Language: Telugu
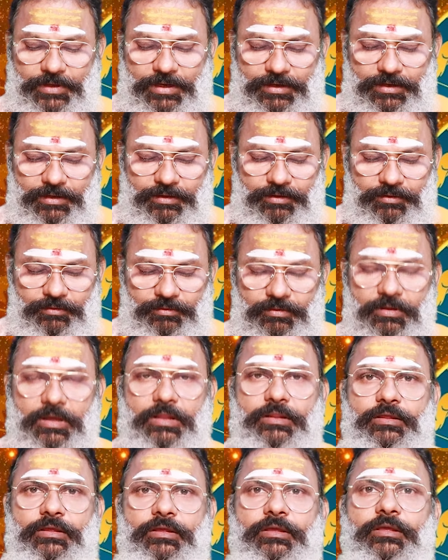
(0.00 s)
అంటే
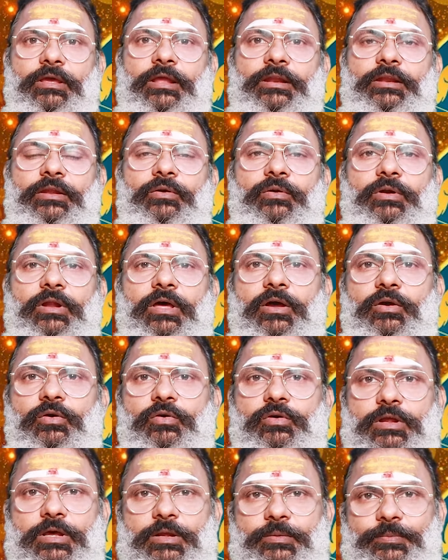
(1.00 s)
అది అన్నీ కూడా
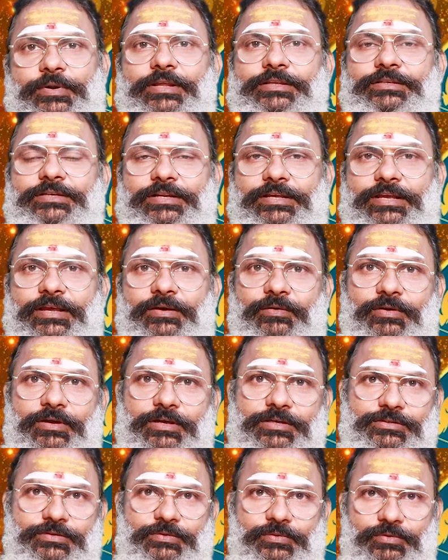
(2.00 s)
అంకురార్పణ జరిగే
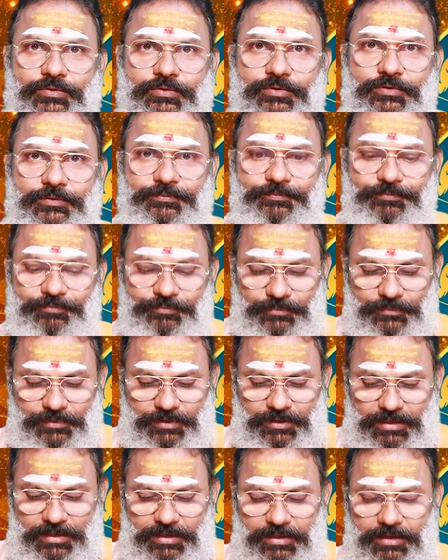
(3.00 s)
అవకాశం ఉంటుంది
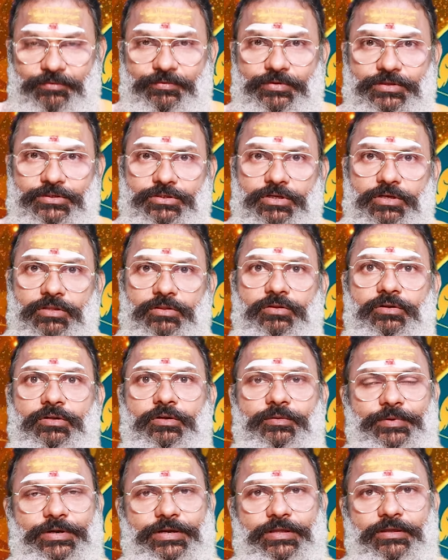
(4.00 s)
అలాగే
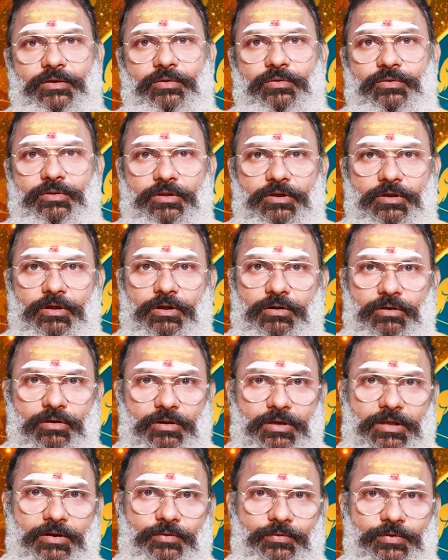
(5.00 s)
విద్యార్థులకు మటుకి కొద్ది గడ్డు
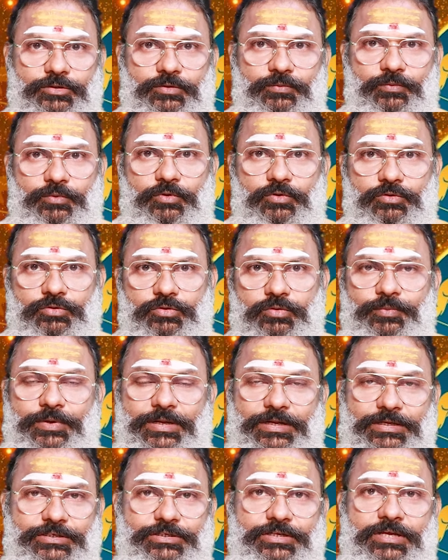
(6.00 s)
కాలం అని చెప్పుకోవచ్చు
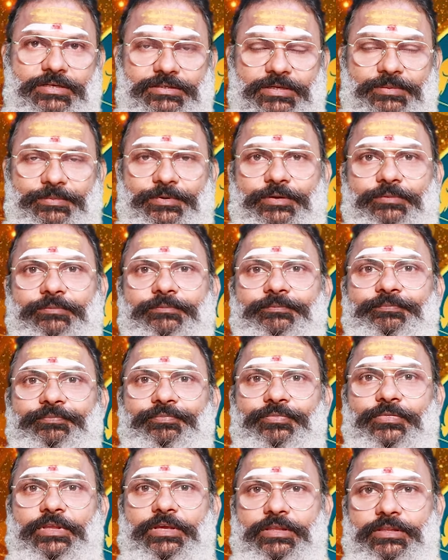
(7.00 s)
పరీక్షా సమయం
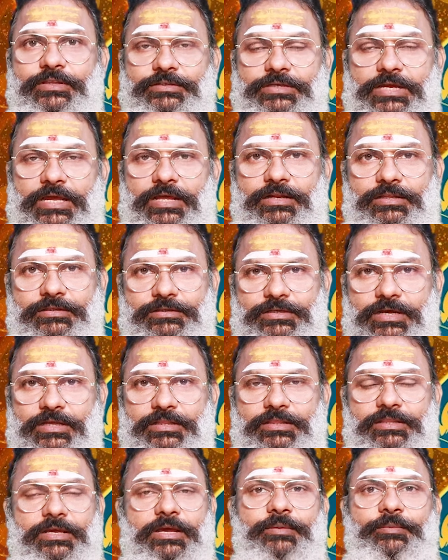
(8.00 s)
ఇవి చాలా
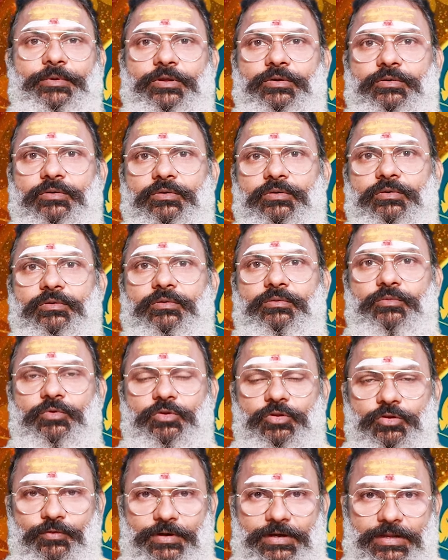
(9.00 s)
జాగ్రత్తగా మీరు
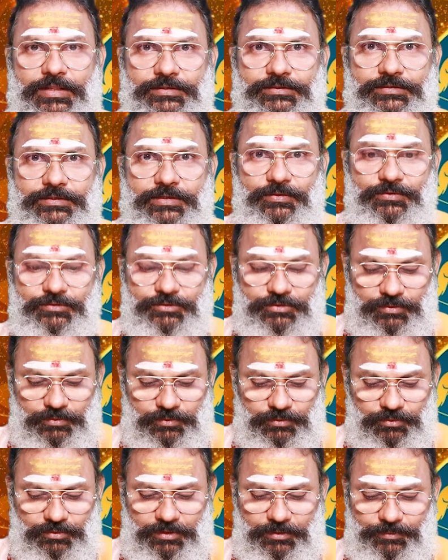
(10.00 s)
ముందుకు వెళ్ళాల్సిన అవసరం
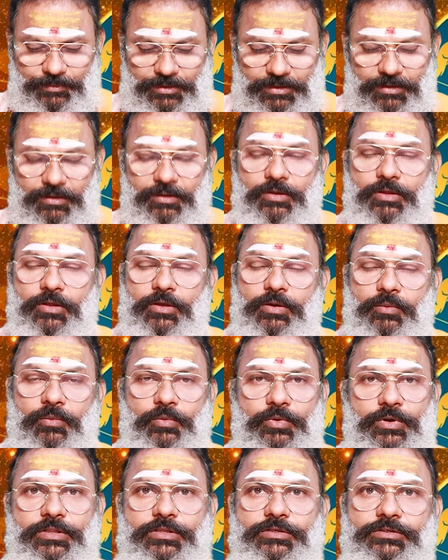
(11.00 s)
ఉంటుంది అనమాట
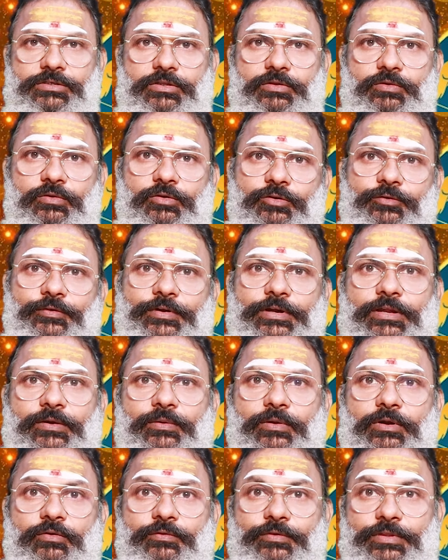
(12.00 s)
ఉన్నత చదువులకు
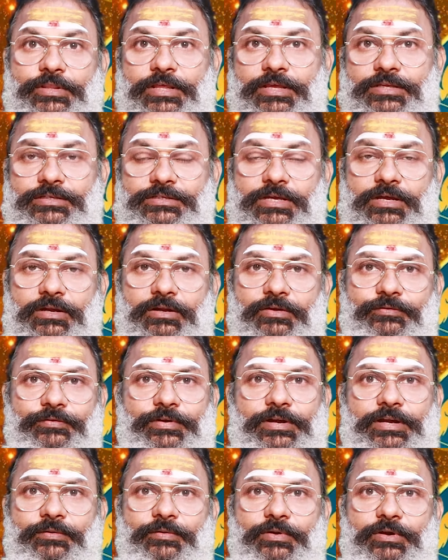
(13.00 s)
వెళ్ళేవాళ్ళు విదేశాలకు
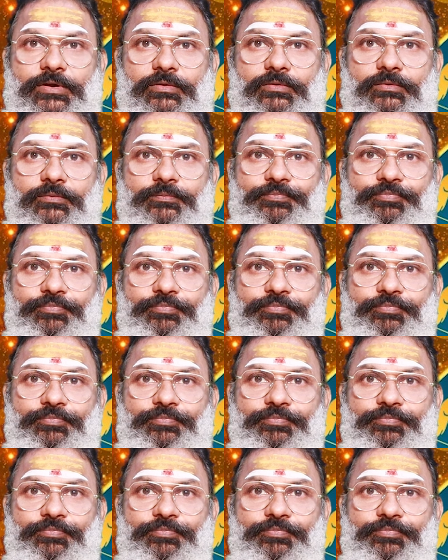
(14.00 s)
వెళ్ళేవాళ్ళు